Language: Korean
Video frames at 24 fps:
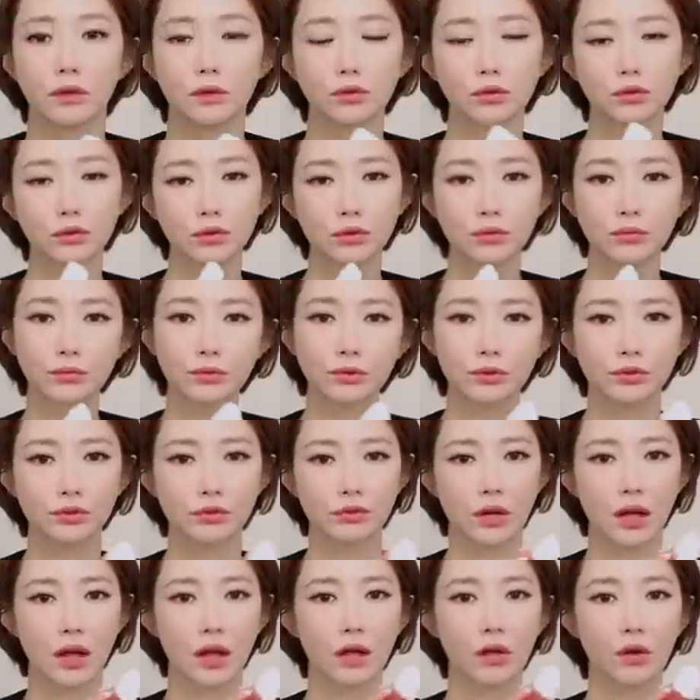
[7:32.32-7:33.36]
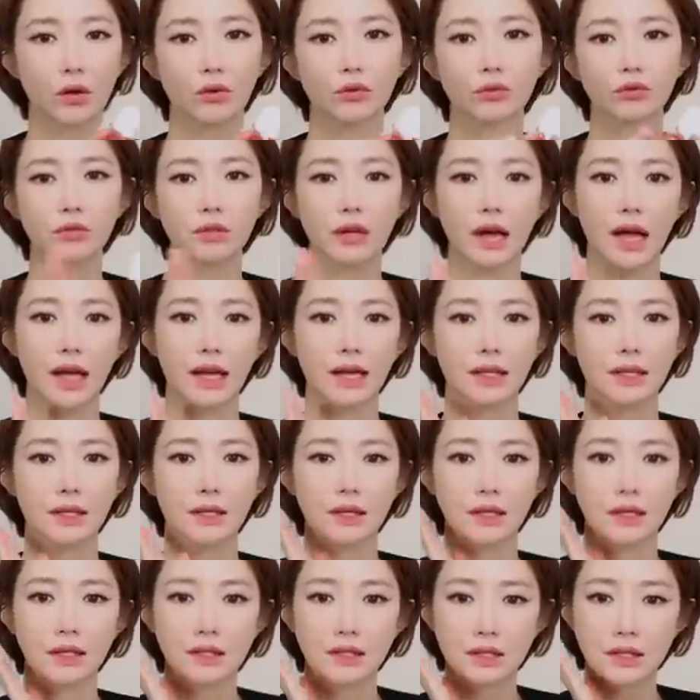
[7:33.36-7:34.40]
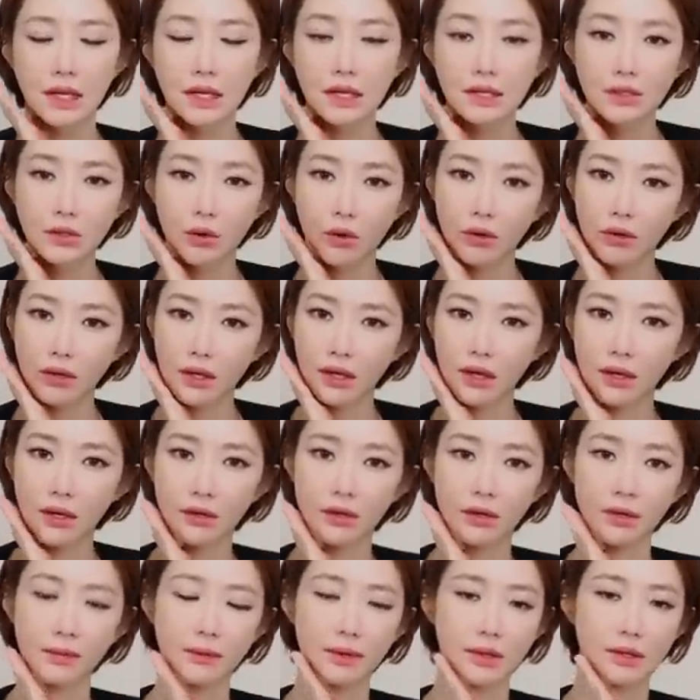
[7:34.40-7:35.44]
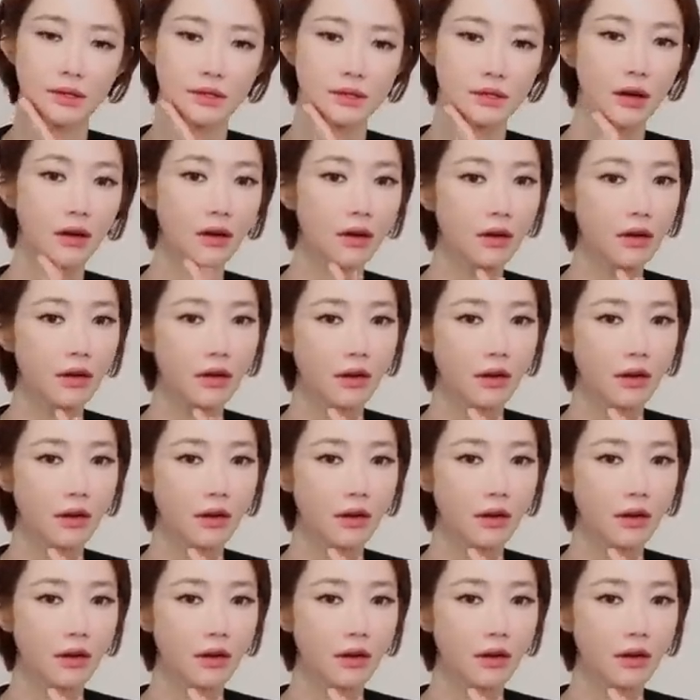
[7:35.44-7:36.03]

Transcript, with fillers: 울퉁불퉁한 얼굴 라인이 싹 정리가 되면서